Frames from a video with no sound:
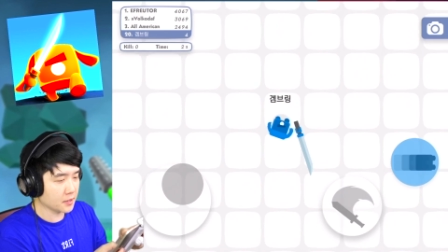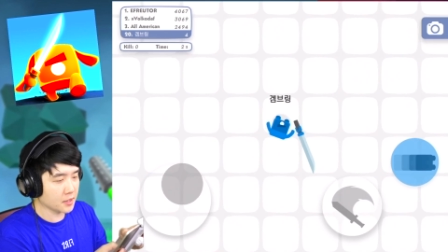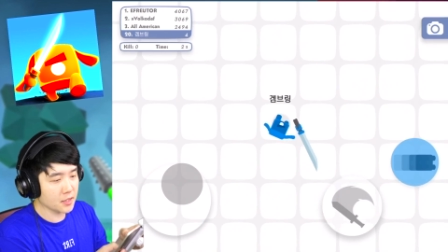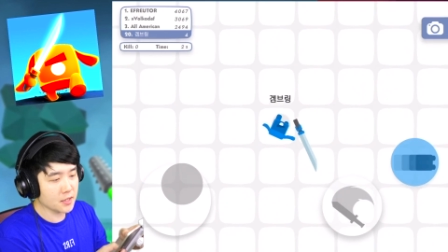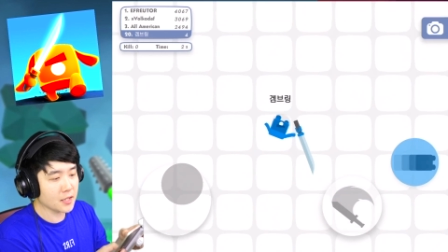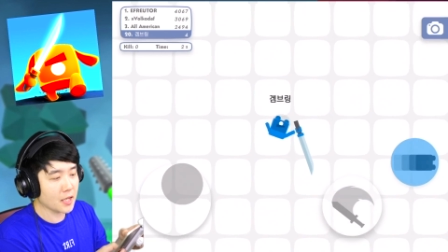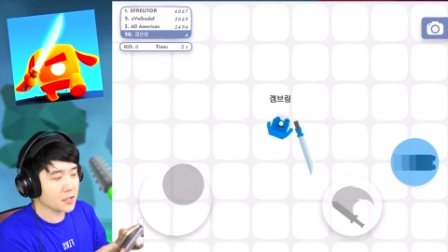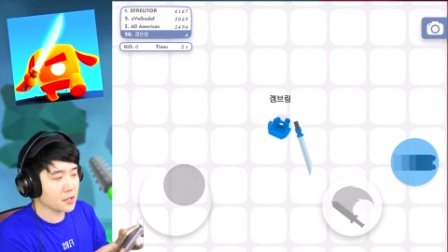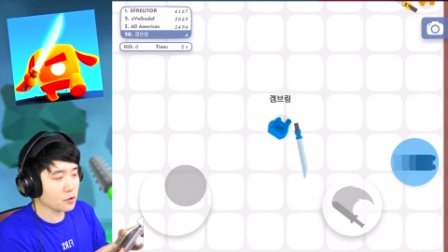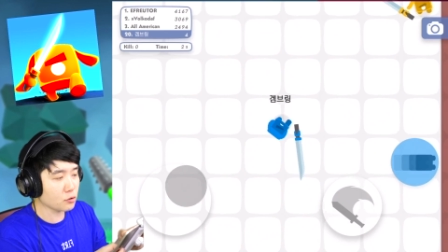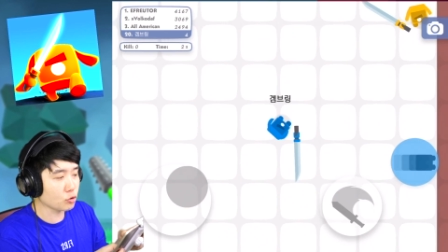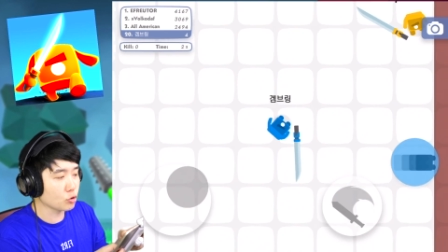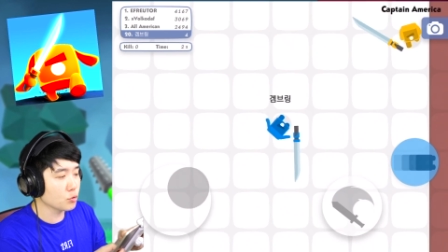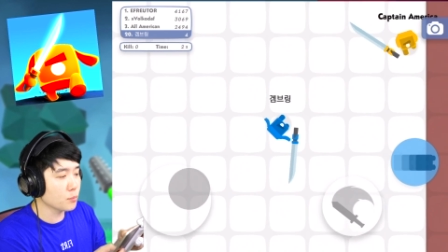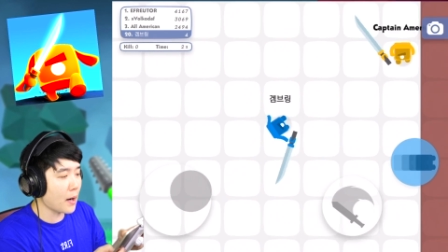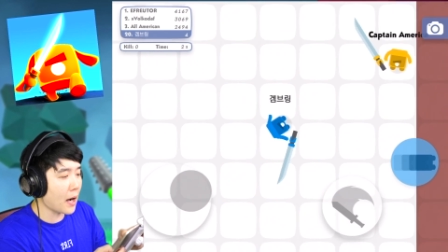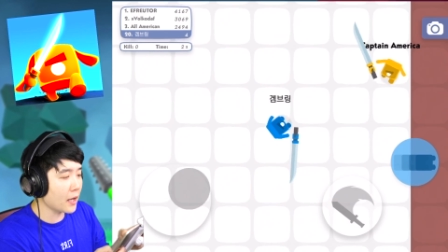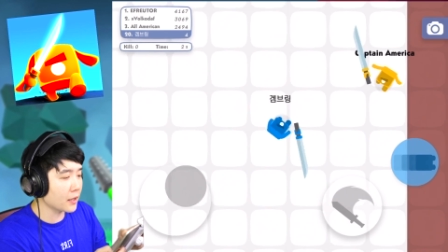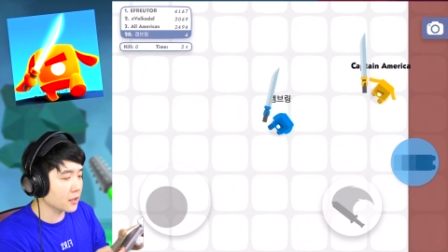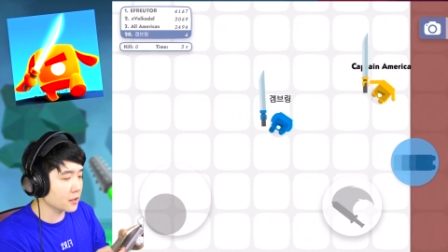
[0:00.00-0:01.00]
지금까지
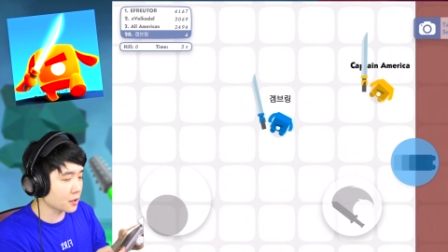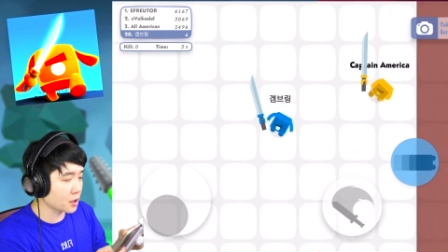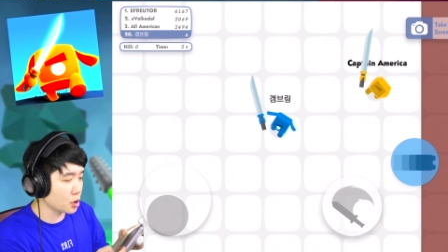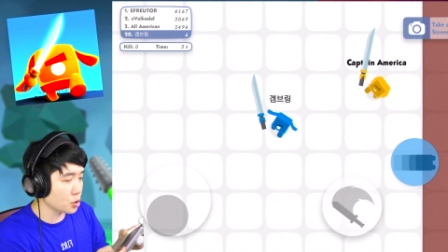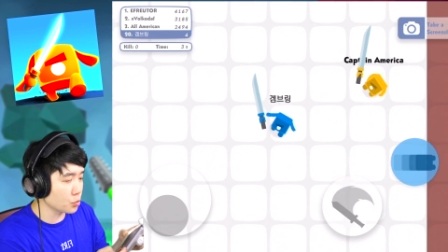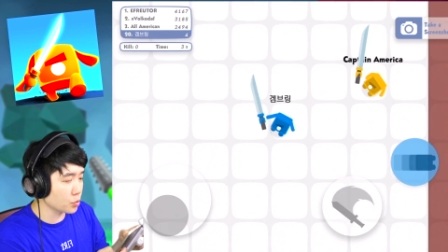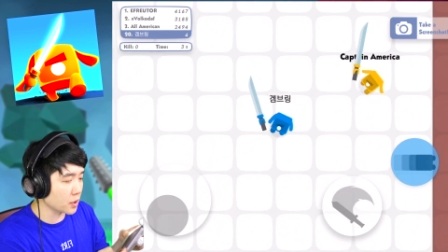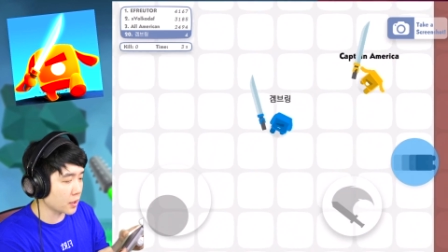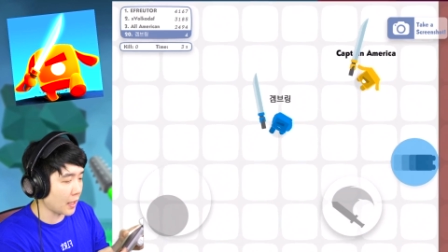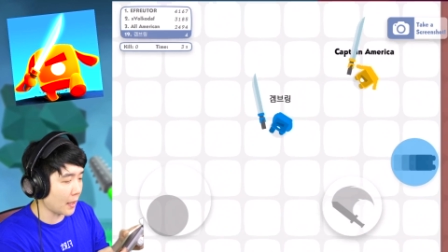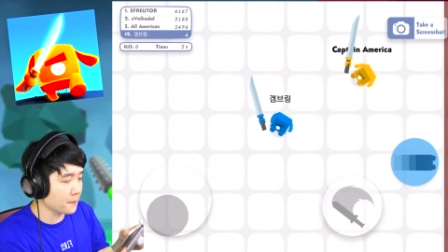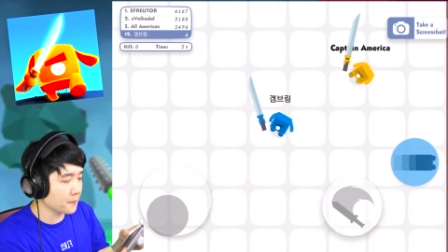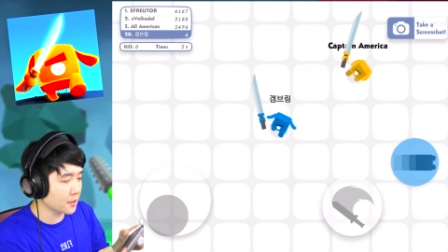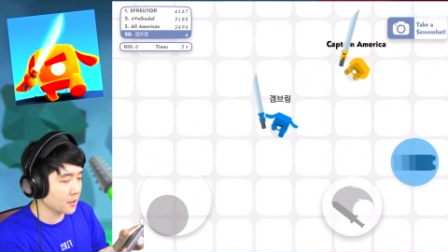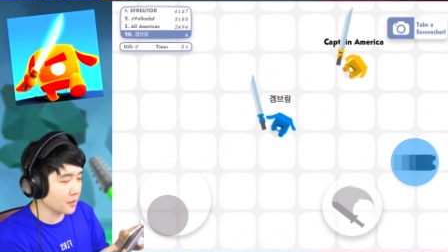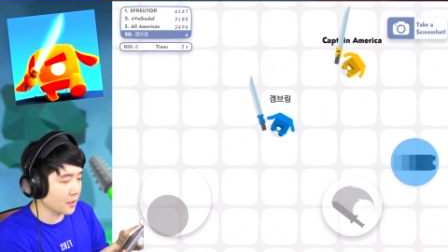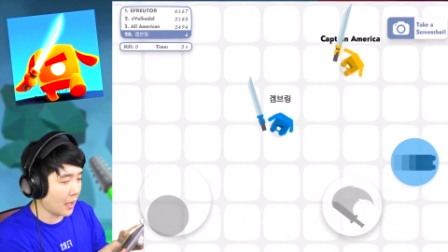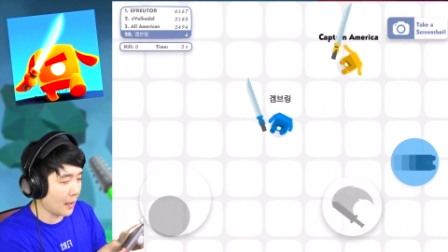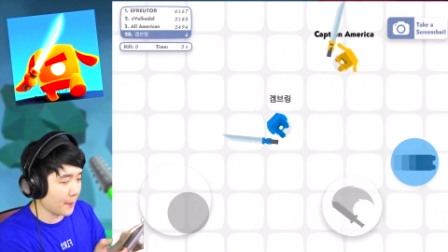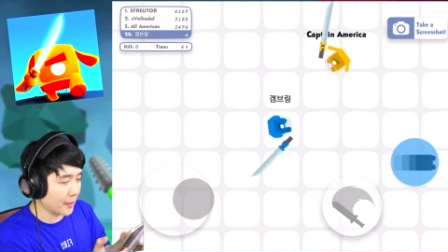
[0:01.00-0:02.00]
수많은 키우기
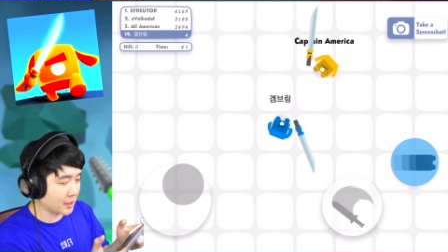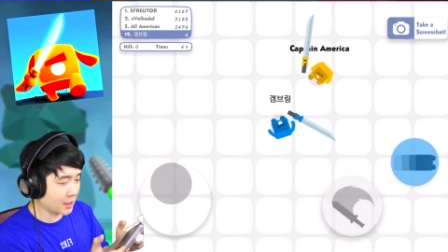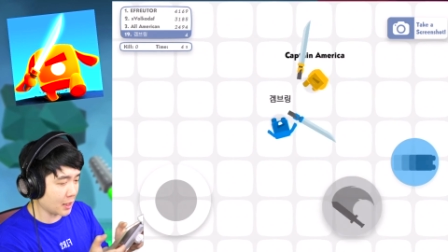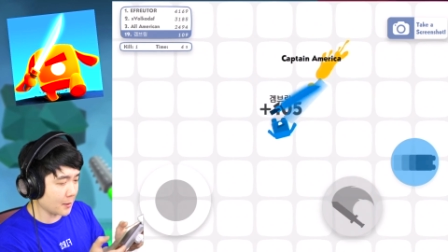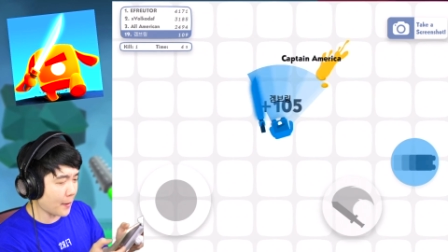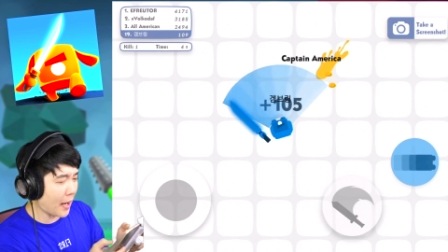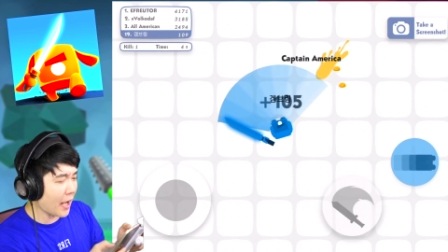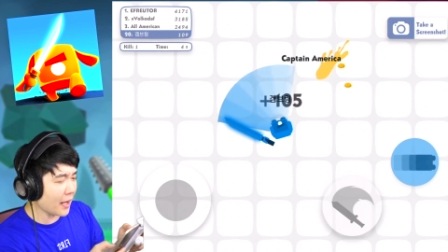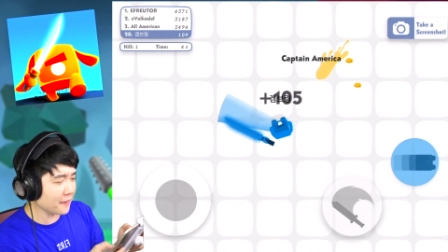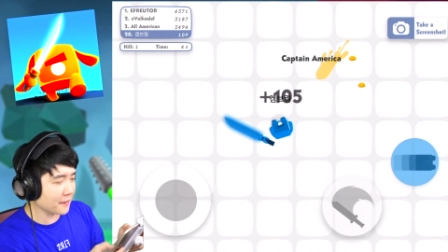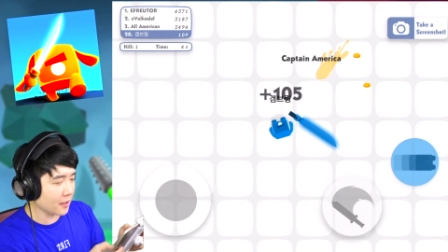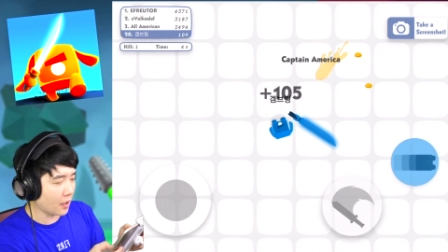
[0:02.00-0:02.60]
게임들을 해봤지만